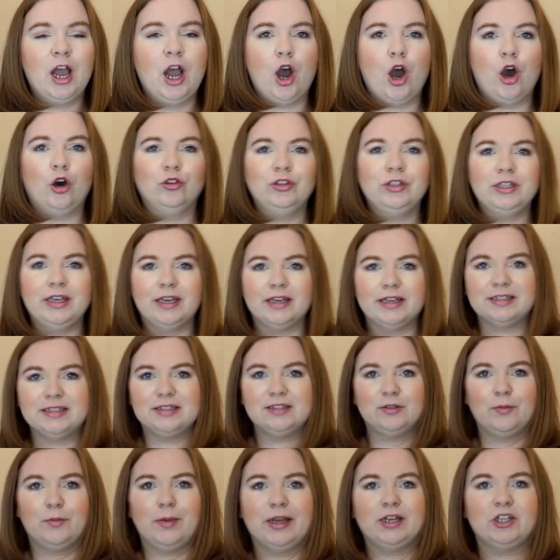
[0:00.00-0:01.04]
On jest,
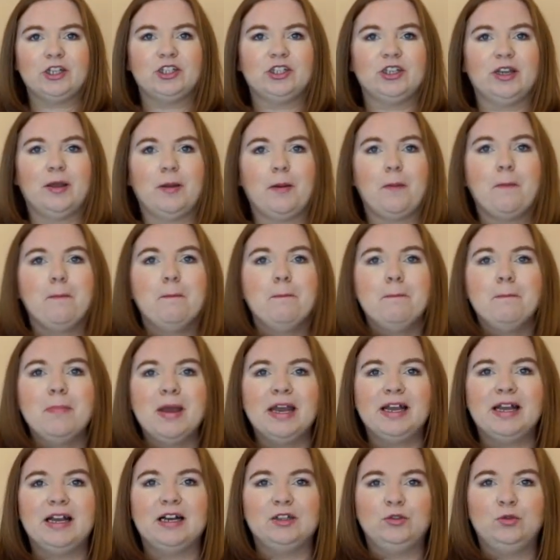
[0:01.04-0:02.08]
zobaczcie,
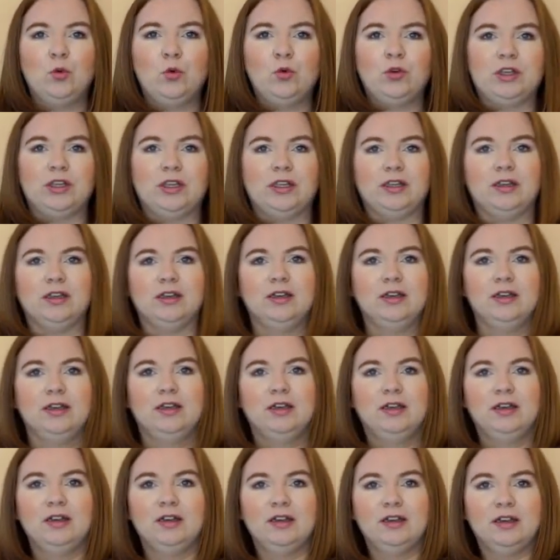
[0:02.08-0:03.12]
mega długi
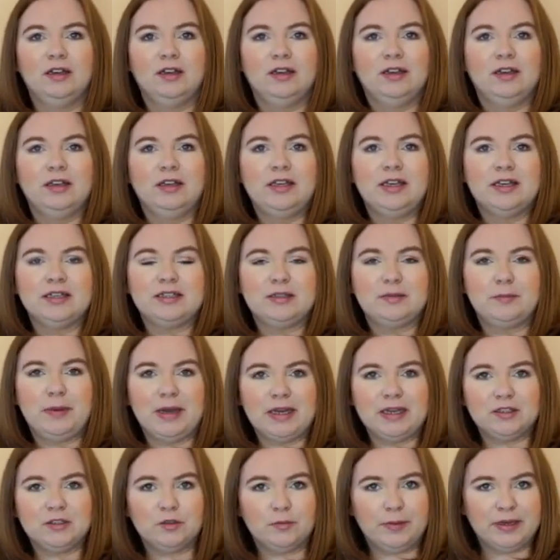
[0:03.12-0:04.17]
jest
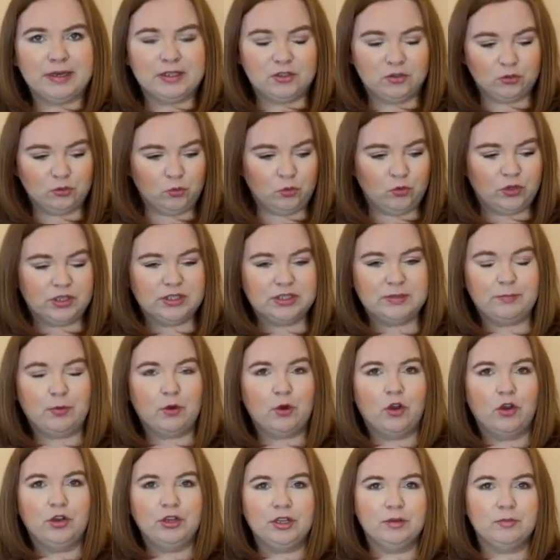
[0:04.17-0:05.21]
bardzo, bardzo długi,
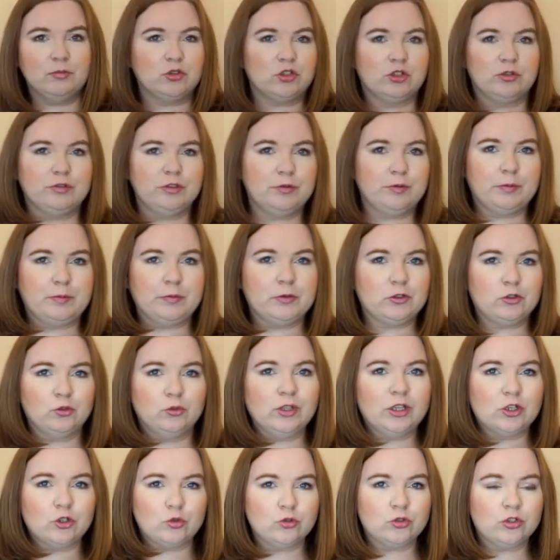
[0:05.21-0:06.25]
spokojnie może być po prostu
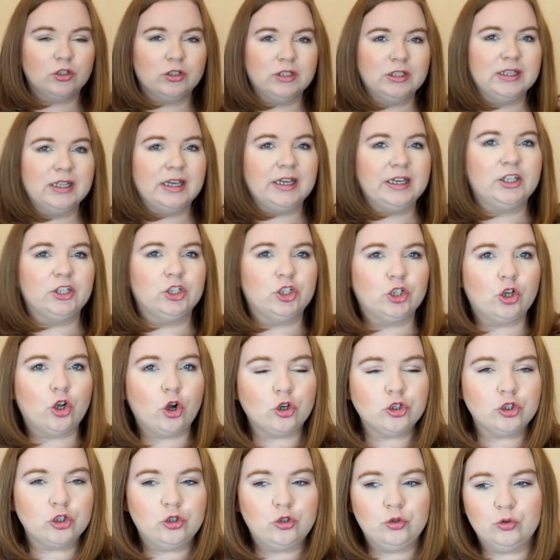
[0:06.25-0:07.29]
narzucony na jakiś
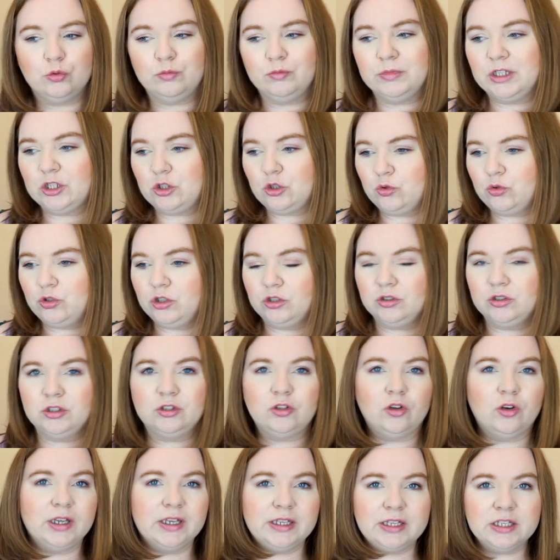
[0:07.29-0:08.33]
kostium, narzucony
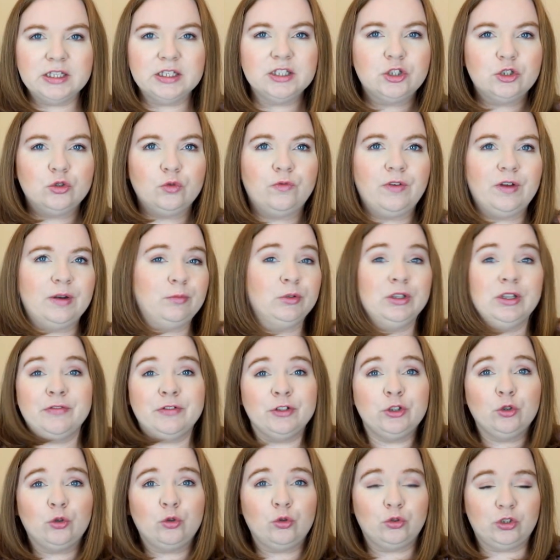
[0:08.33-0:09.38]
do leginsów albo nawet
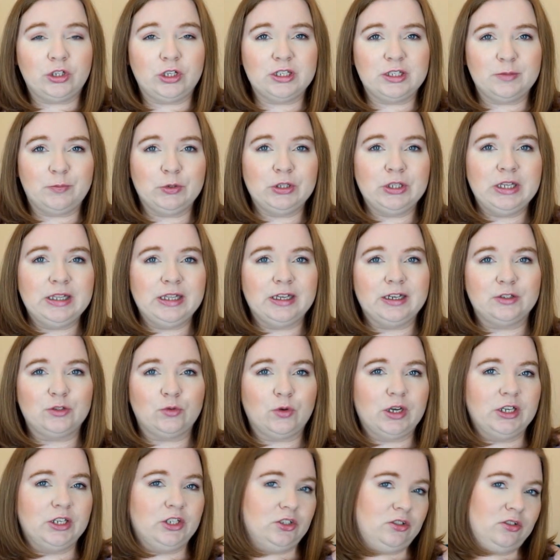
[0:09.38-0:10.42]
do krótkich spodenek,
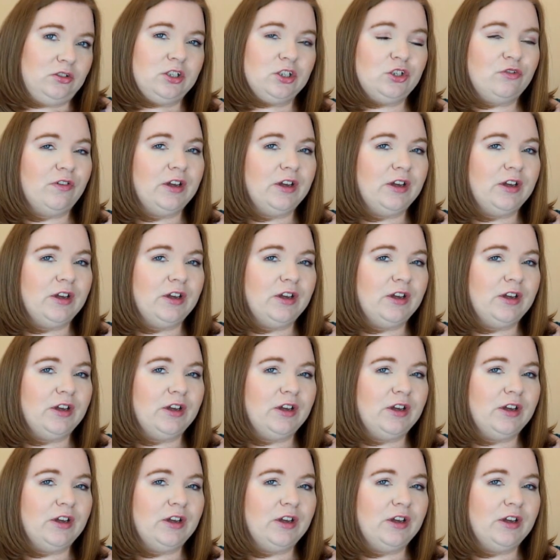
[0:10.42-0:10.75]
słuchajcie, to też